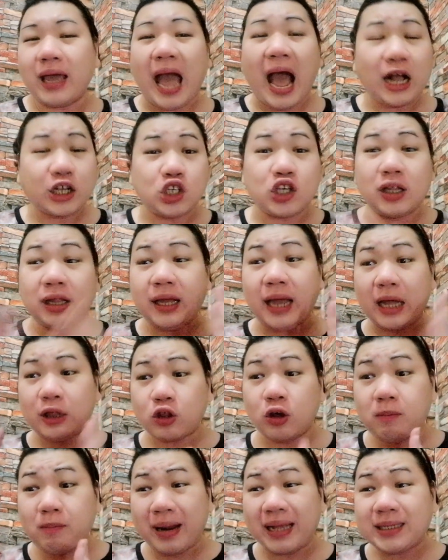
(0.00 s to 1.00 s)
Actually,
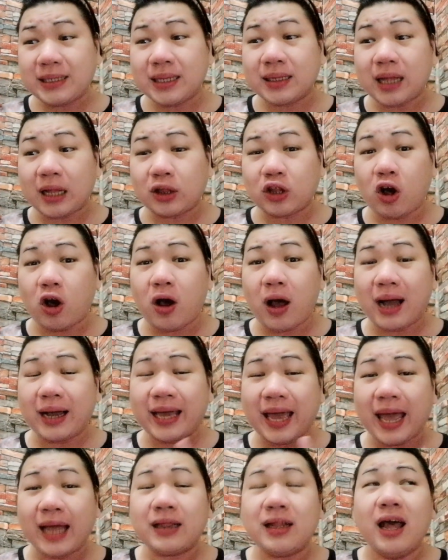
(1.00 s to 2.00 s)
itong bracelet na to,
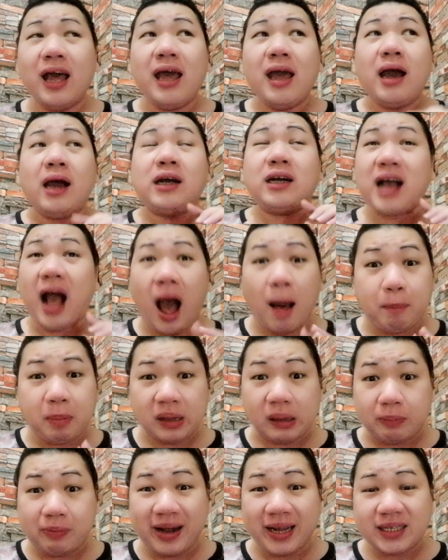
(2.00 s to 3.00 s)
again,
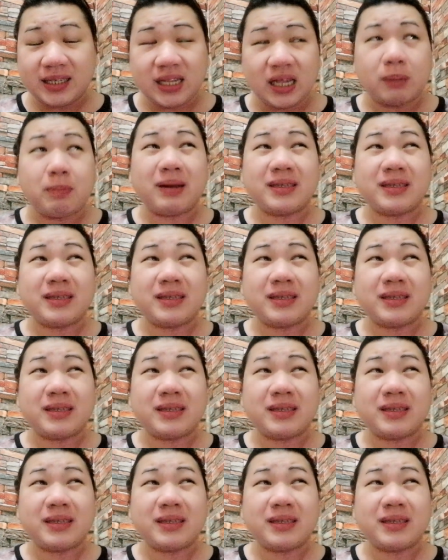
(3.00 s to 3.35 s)
couple bracelet.